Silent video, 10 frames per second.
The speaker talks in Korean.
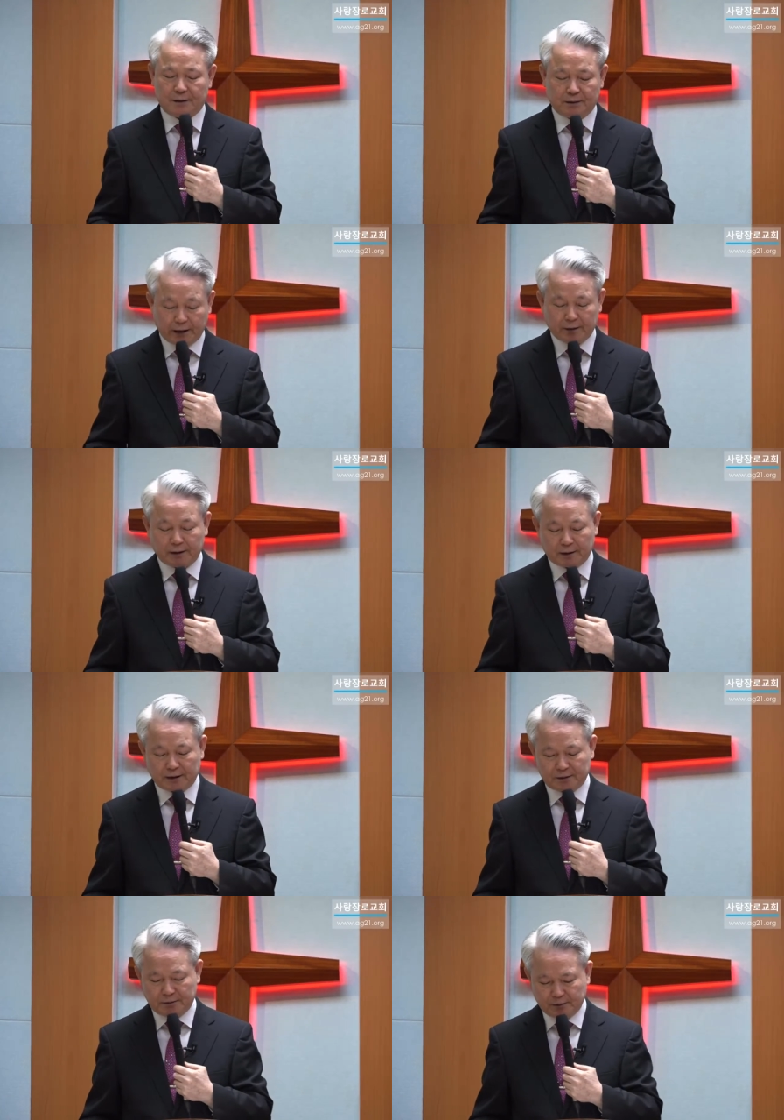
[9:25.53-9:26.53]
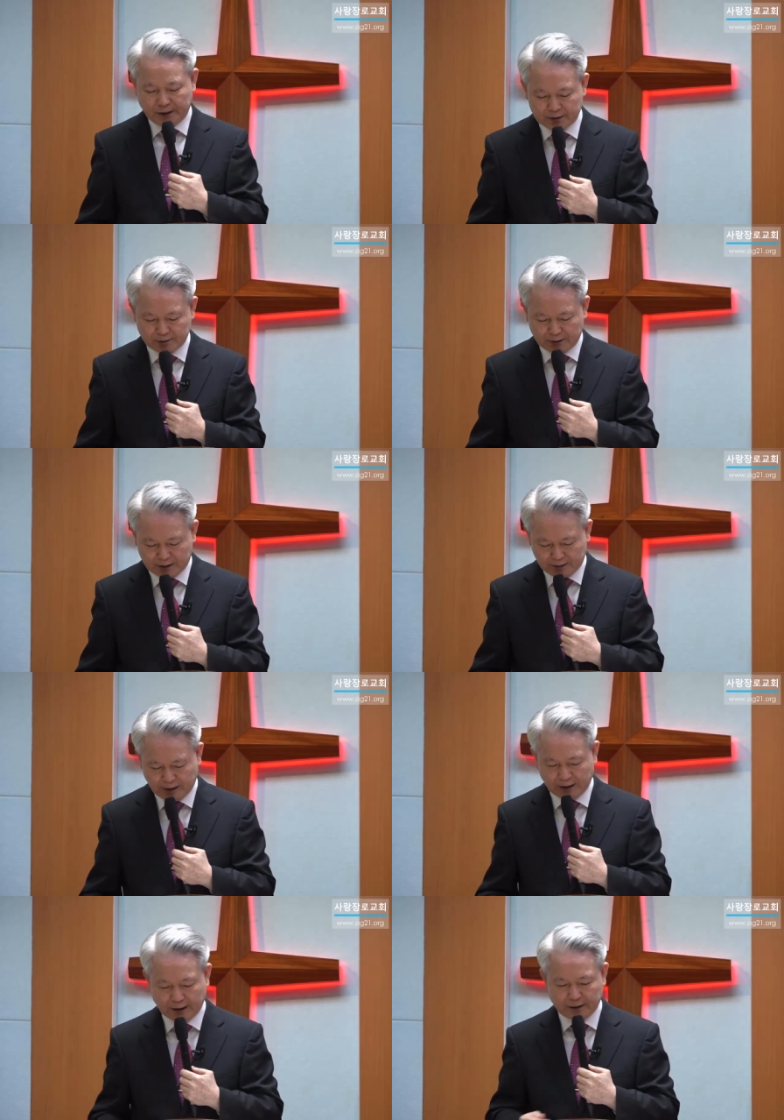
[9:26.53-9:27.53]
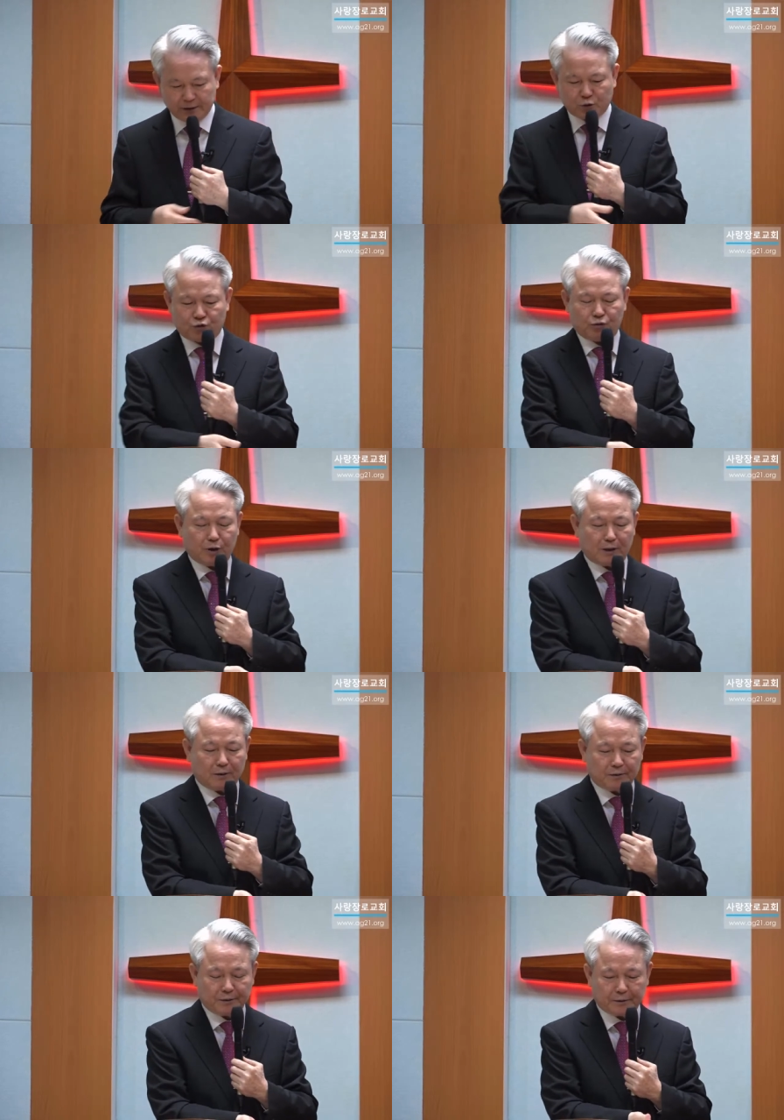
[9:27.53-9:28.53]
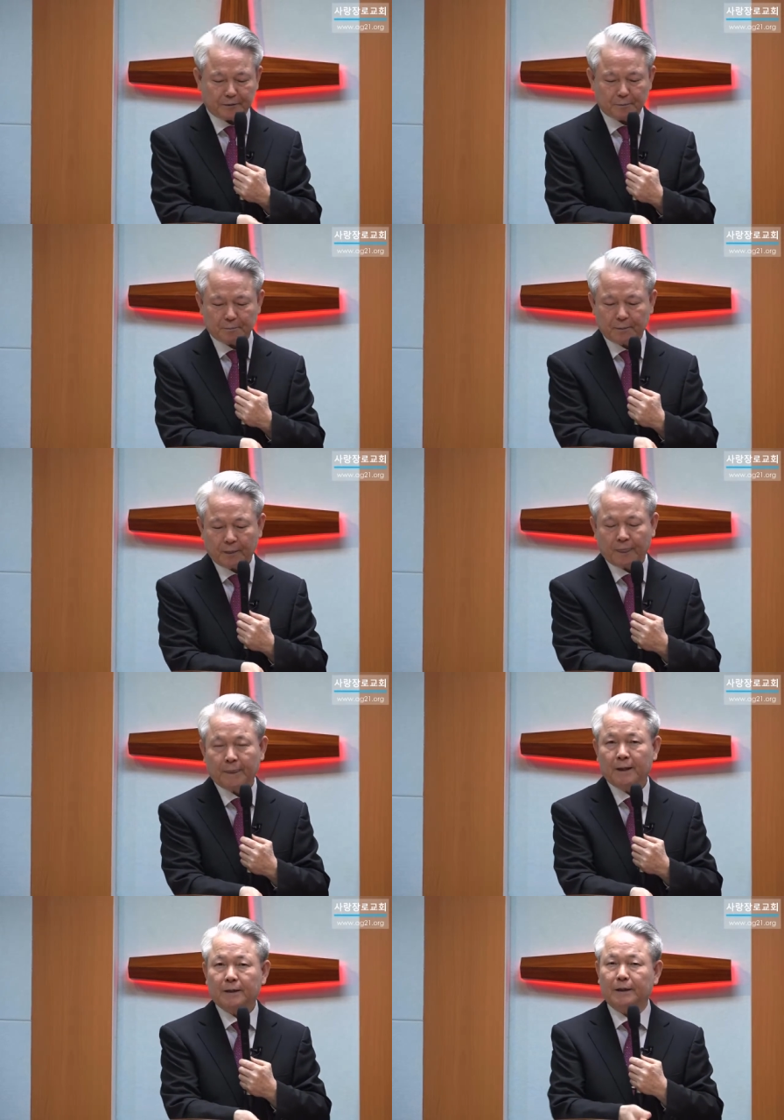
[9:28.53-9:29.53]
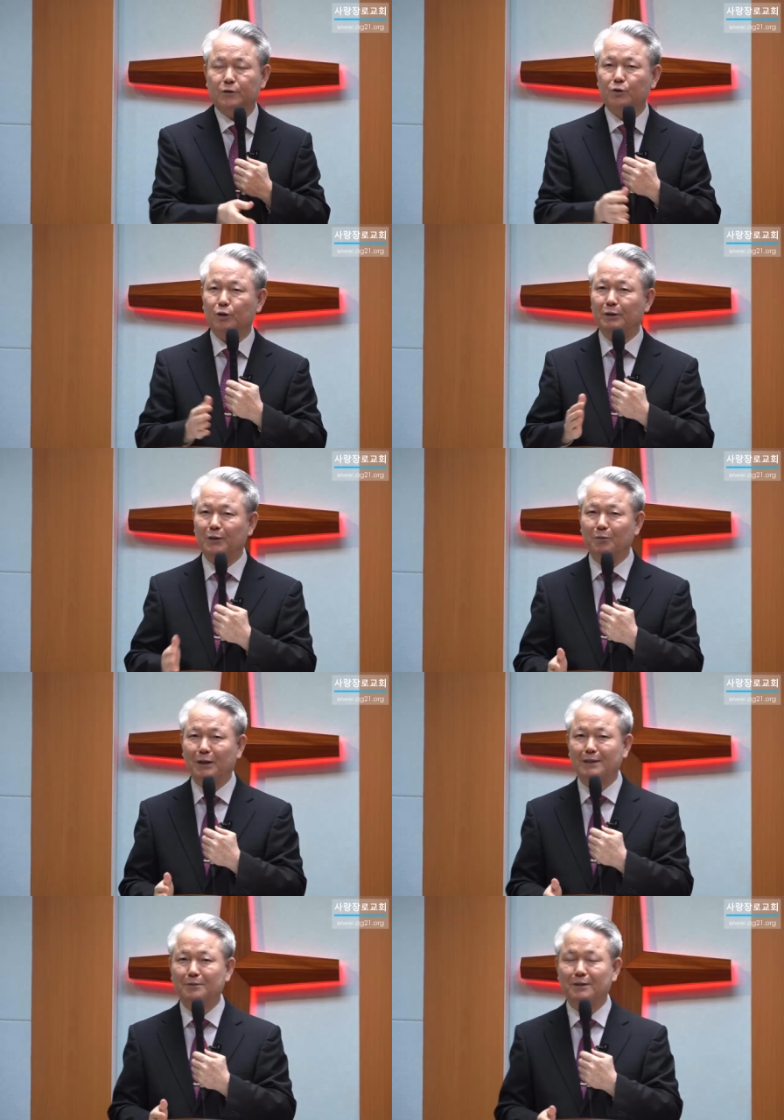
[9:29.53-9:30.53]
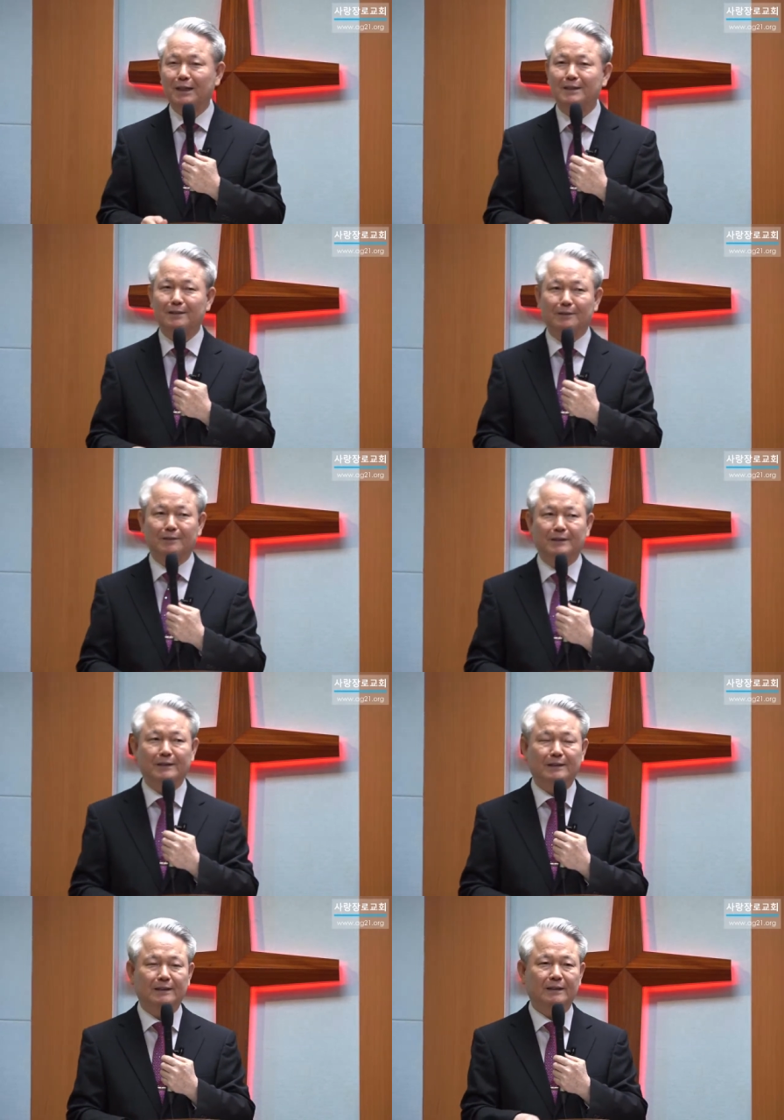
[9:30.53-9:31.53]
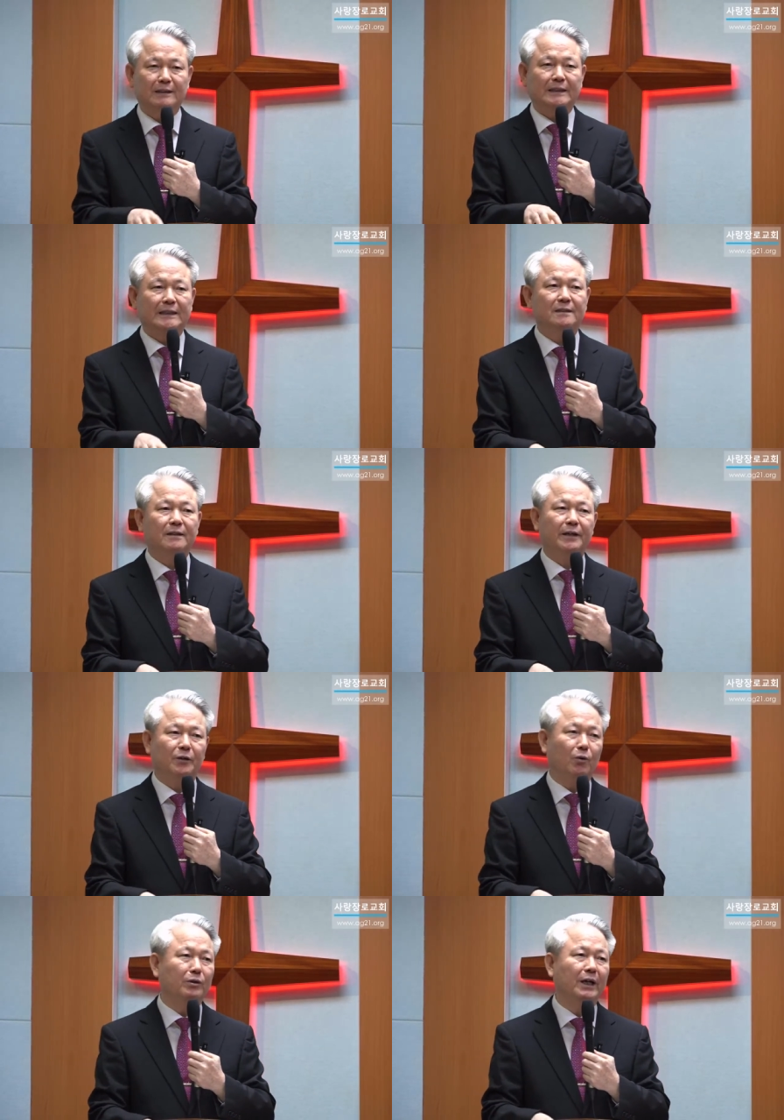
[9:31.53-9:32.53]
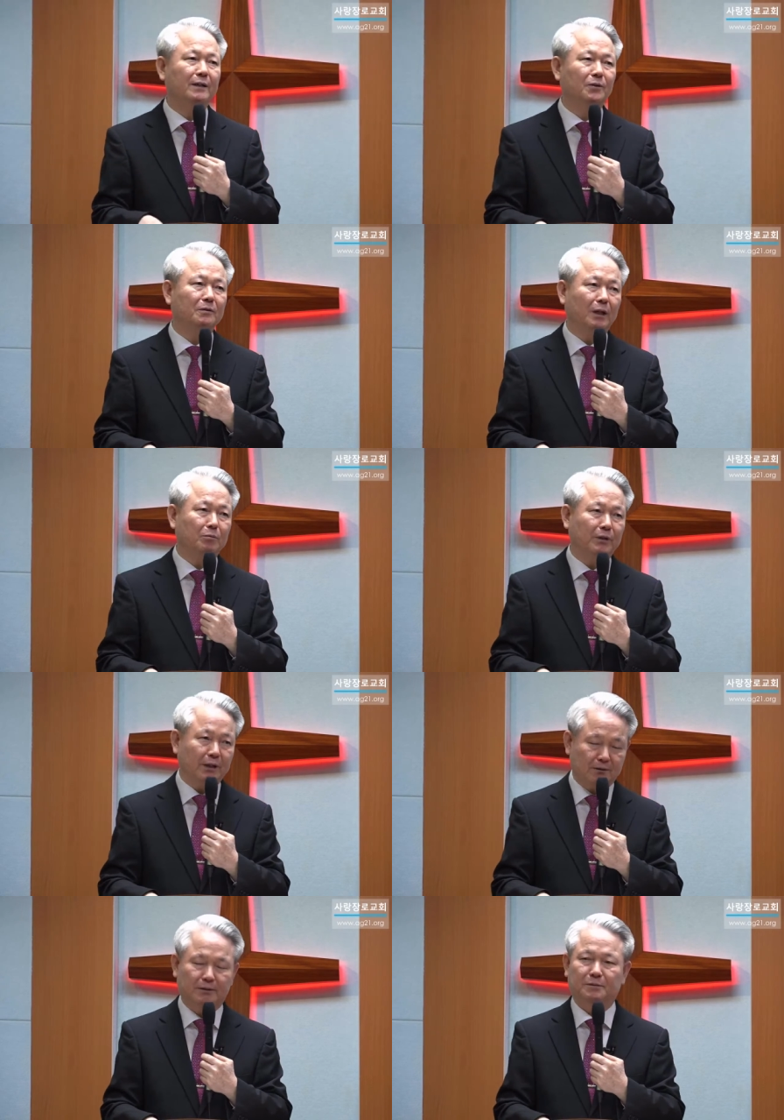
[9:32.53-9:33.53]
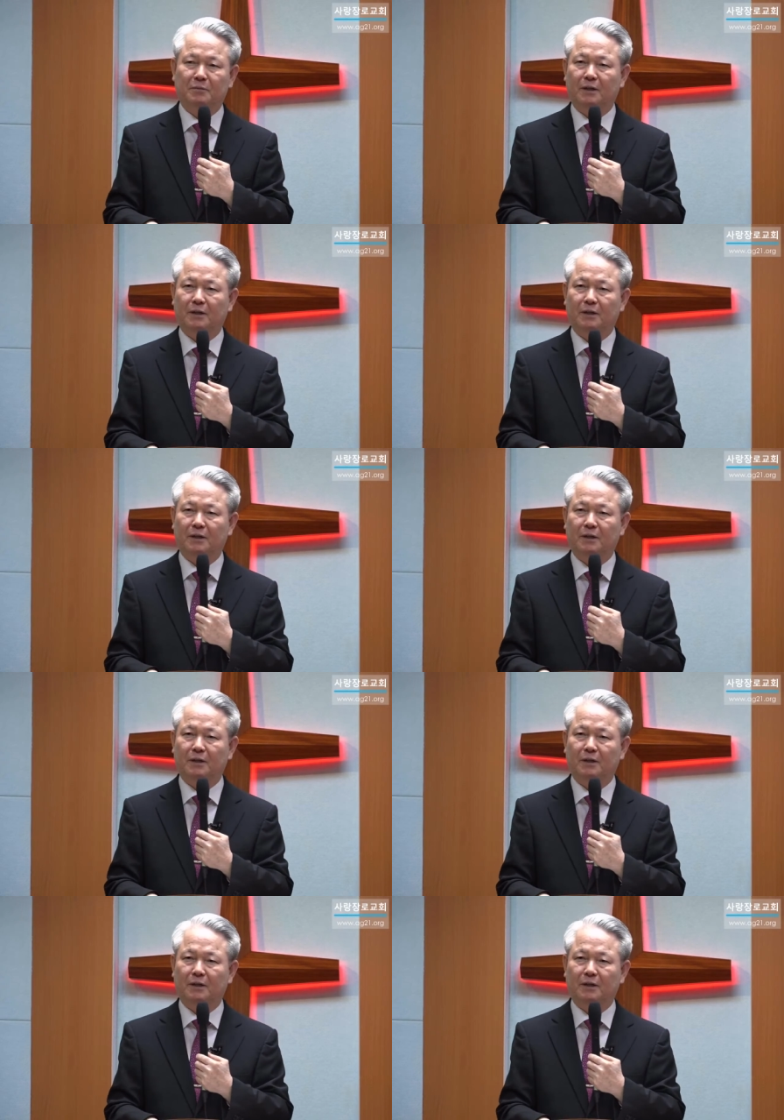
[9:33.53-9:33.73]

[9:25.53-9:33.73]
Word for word: 때에 따라서 해석을 한다. 근데 중요한 거는요. 예수님이 이런 말씀을 하시는 것은 이들의 영향력 때문에 그렇습니다.